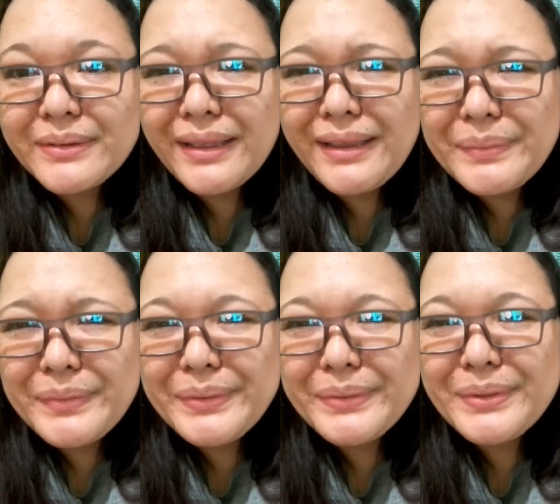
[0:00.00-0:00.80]
alam mo
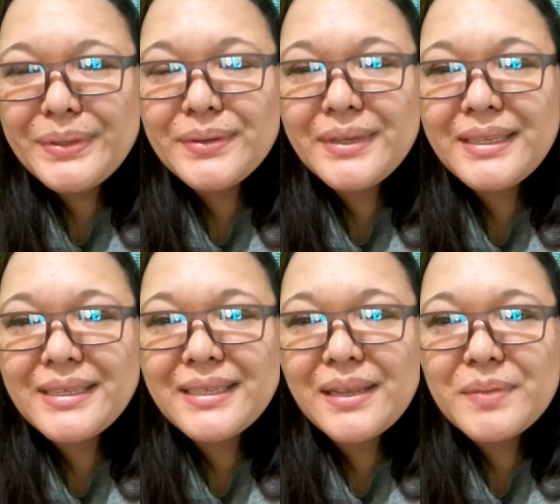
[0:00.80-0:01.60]
yun, yung hindi
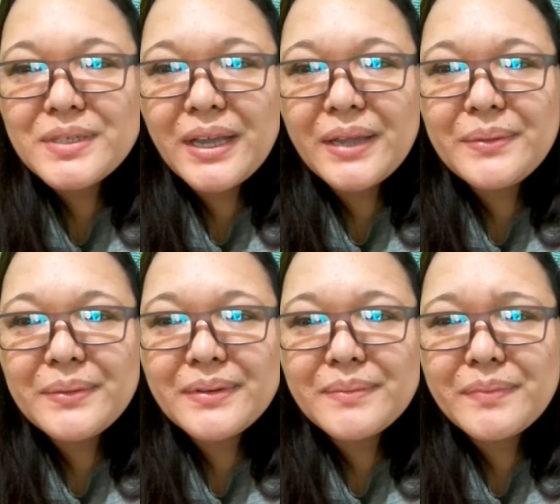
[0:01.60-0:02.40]
sila masyadong
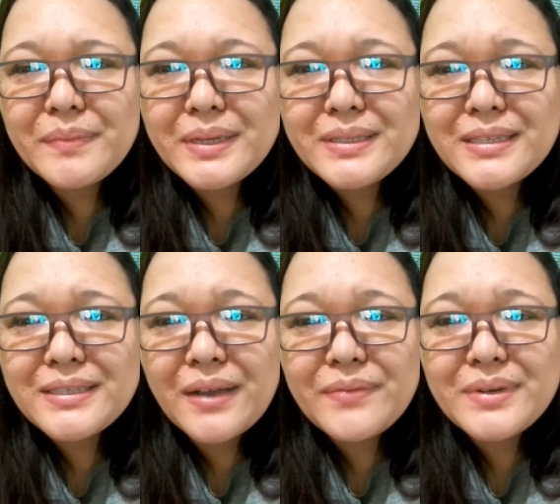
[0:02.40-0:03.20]

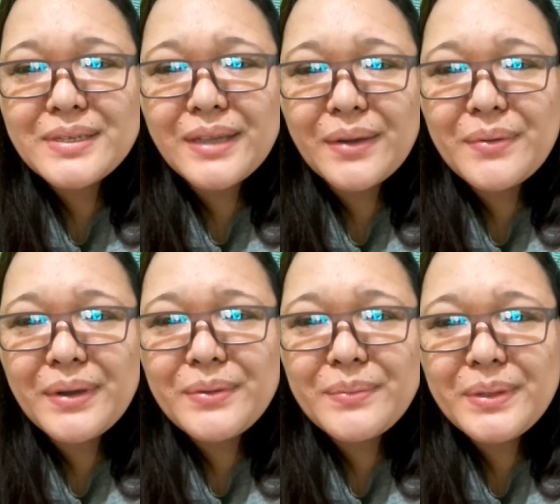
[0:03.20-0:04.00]
magsasuffer sa kung
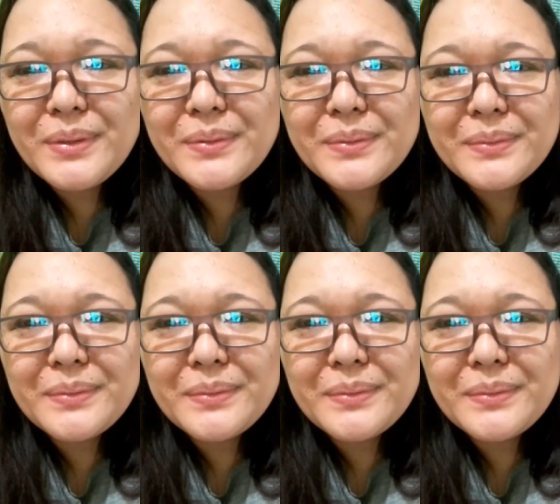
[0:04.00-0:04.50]
ano man yung